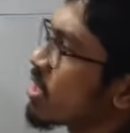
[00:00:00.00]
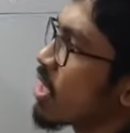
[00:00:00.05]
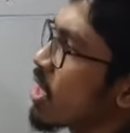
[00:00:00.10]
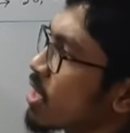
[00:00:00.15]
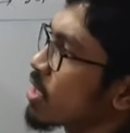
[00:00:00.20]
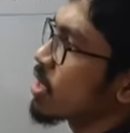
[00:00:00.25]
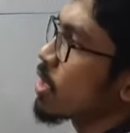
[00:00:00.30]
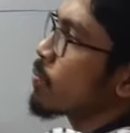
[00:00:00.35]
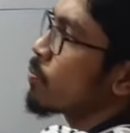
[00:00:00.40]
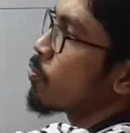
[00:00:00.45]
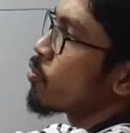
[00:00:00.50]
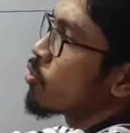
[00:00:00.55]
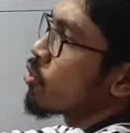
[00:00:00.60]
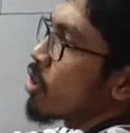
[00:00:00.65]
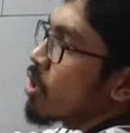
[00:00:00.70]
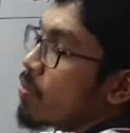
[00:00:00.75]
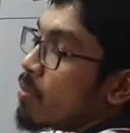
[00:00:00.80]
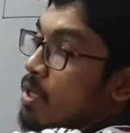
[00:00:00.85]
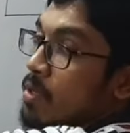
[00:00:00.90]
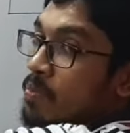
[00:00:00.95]
দেয়া আছে
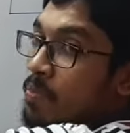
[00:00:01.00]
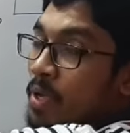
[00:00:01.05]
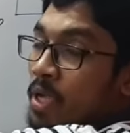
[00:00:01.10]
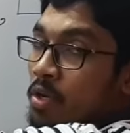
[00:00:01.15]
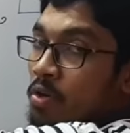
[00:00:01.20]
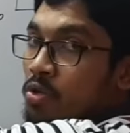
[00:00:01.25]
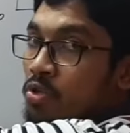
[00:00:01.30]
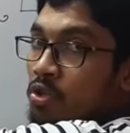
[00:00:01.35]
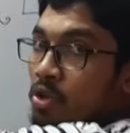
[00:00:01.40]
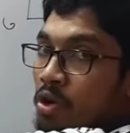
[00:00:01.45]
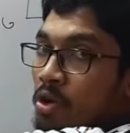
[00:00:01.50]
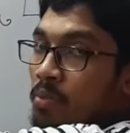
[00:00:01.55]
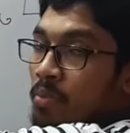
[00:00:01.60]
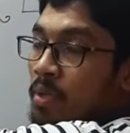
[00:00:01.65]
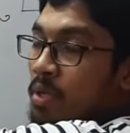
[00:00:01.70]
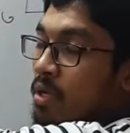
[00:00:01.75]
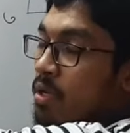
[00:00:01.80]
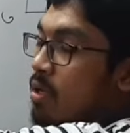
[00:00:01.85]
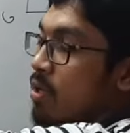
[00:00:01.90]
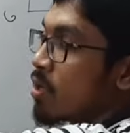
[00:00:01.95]
পুত্রের বয়স বের করতে হবে
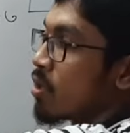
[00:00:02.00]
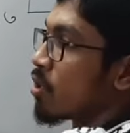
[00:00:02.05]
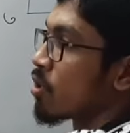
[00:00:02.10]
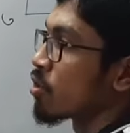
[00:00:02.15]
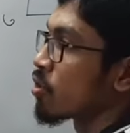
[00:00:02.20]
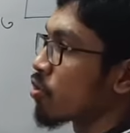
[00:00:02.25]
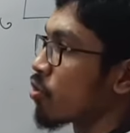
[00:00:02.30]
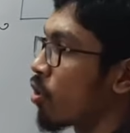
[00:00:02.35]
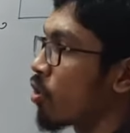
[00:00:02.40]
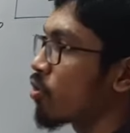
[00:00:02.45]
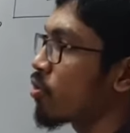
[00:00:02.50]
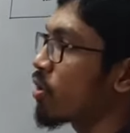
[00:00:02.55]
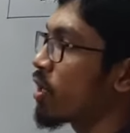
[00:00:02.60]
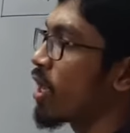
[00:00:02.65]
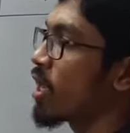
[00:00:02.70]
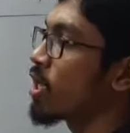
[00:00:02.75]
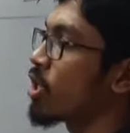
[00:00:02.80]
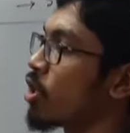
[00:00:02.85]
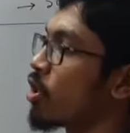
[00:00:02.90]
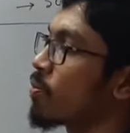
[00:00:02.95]
তখন
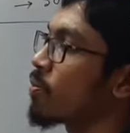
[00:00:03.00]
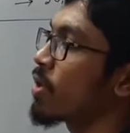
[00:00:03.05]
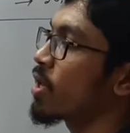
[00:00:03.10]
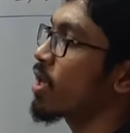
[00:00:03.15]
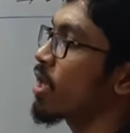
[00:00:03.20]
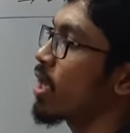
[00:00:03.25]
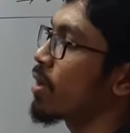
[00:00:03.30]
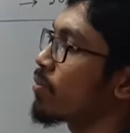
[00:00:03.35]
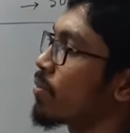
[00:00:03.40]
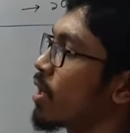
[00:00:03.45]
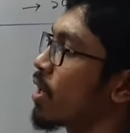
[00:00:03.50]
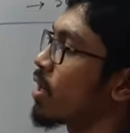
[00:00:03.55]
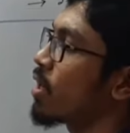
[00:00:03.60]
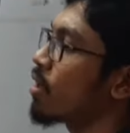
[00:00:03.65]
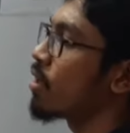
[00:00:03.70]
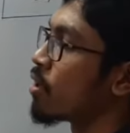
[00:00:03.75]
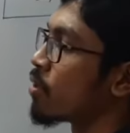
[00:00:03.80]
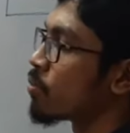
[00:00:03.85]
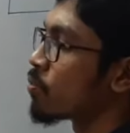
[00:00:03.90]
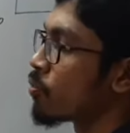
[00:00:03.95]
এই নিয়মটাকে আমরা
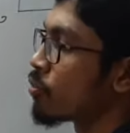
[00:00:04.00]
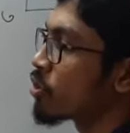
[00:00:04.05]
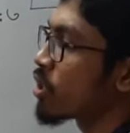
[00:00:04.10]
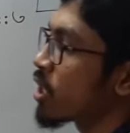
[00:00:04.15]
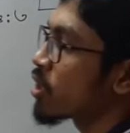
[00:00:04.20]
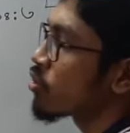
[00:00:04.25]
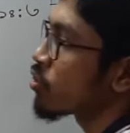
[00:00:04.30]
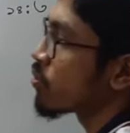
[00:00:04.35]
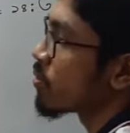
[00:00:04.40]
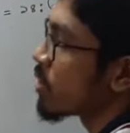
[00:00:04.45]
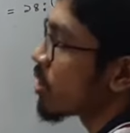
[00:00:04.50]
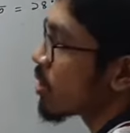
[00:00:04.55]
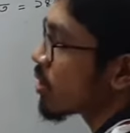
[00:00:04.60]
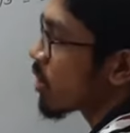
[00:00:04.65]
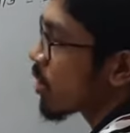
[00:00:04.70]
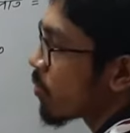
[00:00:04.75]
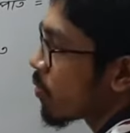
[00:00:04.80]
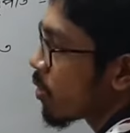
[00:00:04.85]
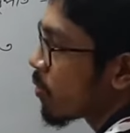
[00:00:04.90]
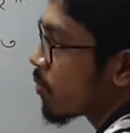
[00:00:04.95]
বোঝার
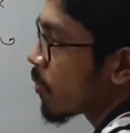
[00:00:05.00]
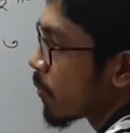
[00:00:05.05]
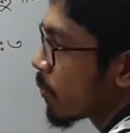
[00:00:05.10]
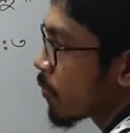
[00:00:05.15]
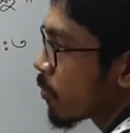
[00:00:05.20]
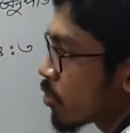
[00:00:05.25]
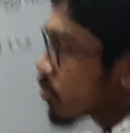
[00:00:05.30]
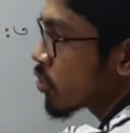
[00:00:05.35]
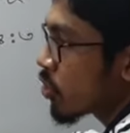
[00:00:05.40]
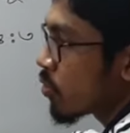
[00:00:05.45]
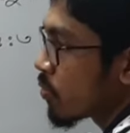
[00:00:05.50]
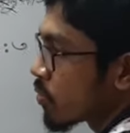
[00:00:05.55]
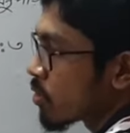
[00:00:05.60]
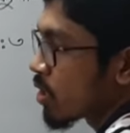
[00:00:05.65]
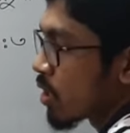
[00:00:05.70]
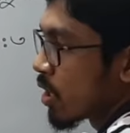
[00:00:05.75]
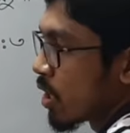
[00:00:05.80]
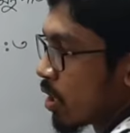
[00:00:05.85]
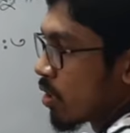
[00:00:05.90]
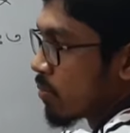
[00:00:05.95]
সুবিধার্থে বলবো প্রস্তমত
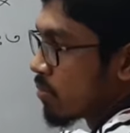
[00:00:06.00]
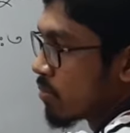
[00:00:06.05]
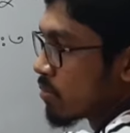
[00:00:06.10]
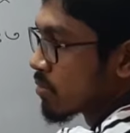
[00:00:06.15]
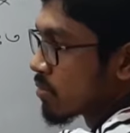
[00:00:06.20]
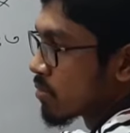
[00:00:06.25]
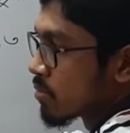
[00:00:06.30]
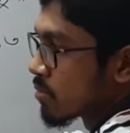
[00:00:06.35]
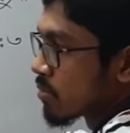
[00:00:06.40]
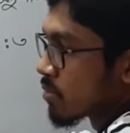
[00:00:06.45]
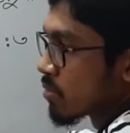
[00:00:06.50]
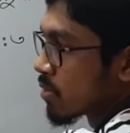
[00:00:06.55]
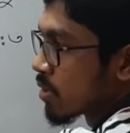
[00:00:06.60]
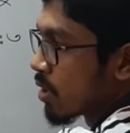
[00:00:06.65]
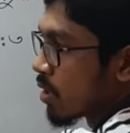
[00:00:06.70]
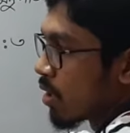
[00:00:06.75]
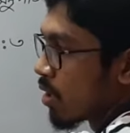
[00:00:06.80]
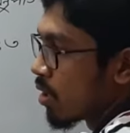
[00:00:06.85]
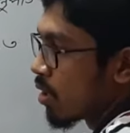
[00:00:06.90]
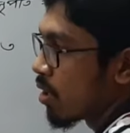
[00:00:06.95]
নিয়ম
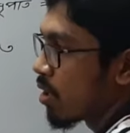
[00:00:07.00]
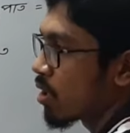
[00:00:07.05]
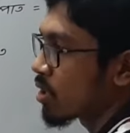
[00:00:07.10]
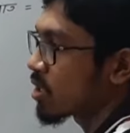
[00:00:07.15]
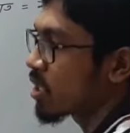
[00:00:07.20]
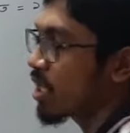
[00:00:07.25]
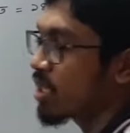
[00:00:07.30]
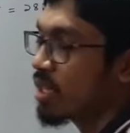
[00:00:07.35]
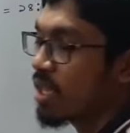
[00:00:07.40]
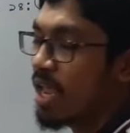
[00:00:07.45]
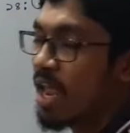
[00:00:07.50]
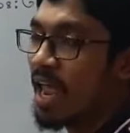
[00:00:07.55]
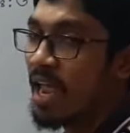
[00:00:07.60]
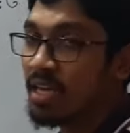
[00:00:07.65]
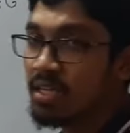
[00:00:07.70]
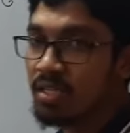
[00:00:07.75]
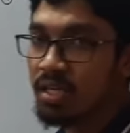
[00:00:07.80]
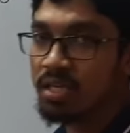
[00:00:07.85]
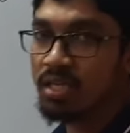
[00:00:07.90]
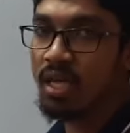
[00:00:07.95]
অর্থাৎ
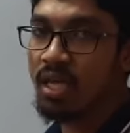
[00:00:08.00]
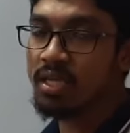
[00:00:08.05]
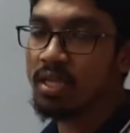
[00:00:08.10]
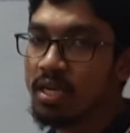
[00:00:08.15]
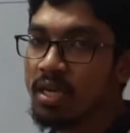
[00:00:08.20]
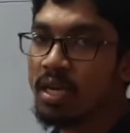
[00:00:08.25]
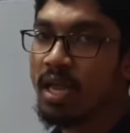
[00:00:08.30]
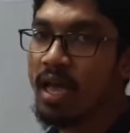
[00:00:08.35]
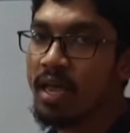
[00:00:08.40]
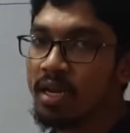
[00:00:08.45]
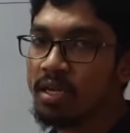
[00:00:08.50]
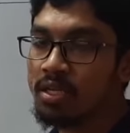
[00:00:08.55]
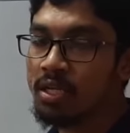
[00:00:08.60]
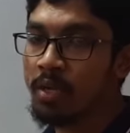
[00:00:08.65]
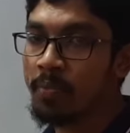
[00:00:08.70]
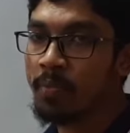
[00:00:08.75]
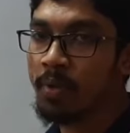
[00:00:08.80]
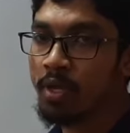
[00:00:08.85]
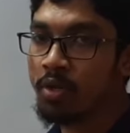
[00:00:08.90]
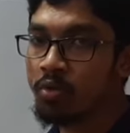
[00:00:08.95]
একটা দেয়া থাকলে আর একটা
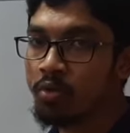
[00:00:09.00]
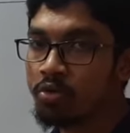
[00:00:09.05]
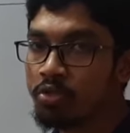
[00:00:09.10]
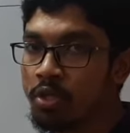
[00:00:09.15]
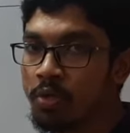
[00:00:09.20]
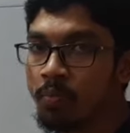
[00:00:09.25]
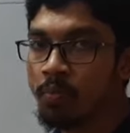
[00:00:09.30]
বের করতে